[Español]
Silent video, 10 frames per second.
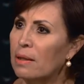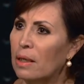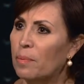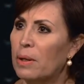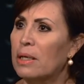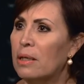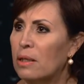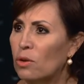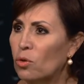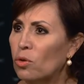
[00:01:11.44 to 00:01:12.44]
Enrique Peña
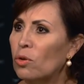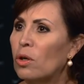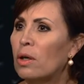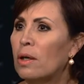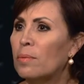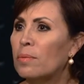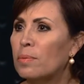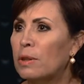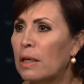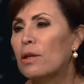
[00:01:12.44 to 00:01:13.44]
Nieto,
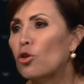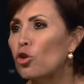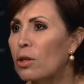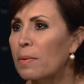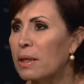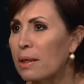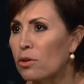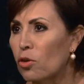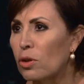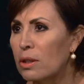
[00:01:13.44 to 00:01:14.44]
tienen dos
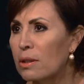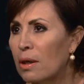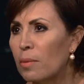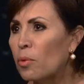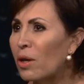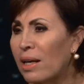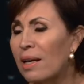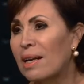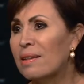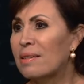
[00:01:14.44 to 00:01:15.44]
habitaciones porque
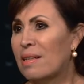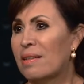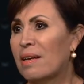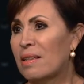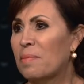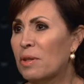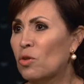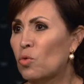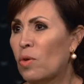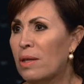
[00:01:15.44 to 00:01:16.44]
eran antes de 30
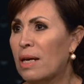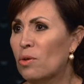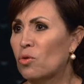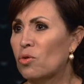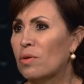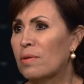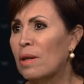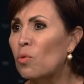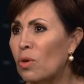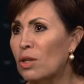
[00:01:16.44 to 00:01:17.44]
metros cuadrados,
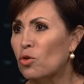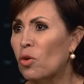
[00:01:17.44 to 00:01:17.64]
de una